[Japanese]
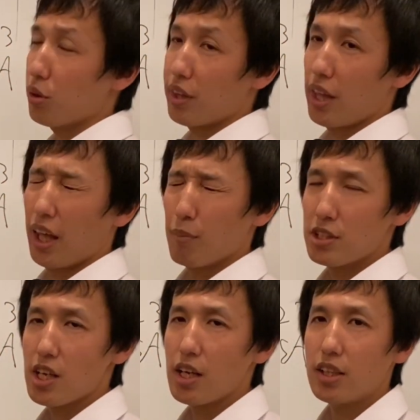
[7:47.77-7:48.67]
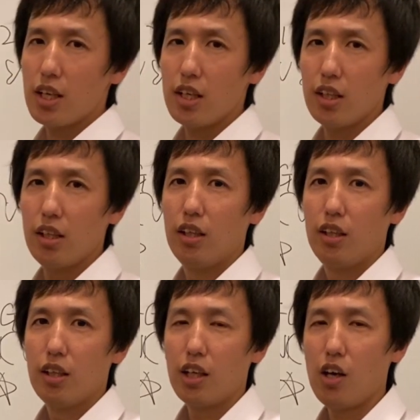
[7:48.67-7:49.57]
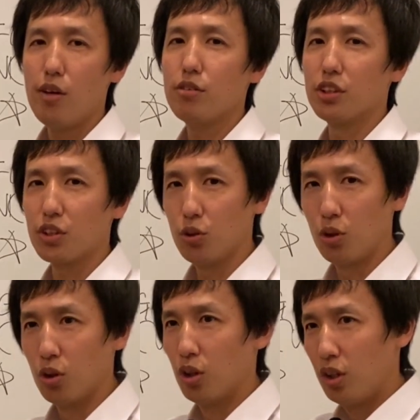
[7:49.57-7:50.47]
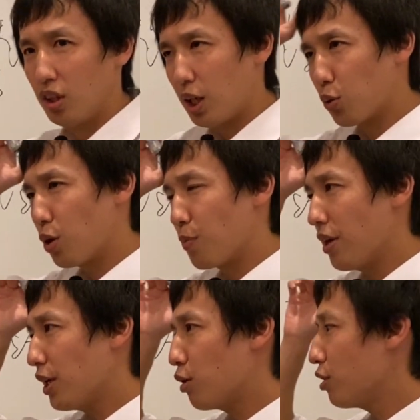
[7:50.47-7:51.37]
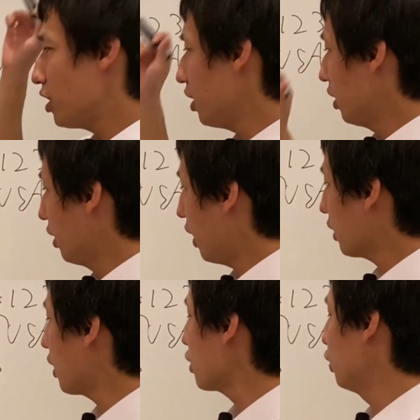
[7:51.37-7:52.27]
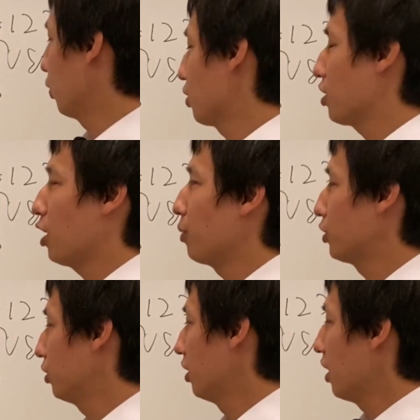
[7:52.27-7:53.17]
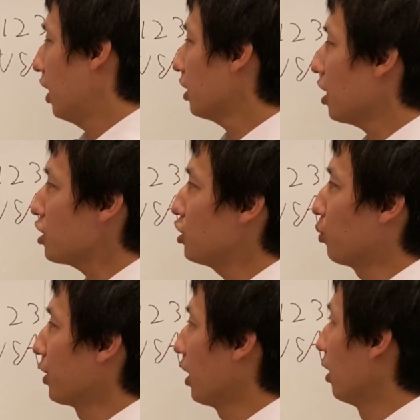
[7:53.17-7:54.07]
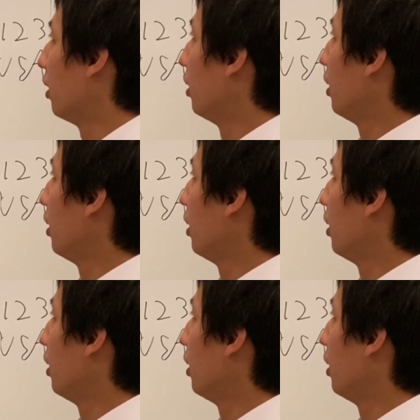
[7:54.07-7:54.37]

によって、まあ、若干変わるんですけど、あのこれ明確に新しいのは違います。新しいのはね、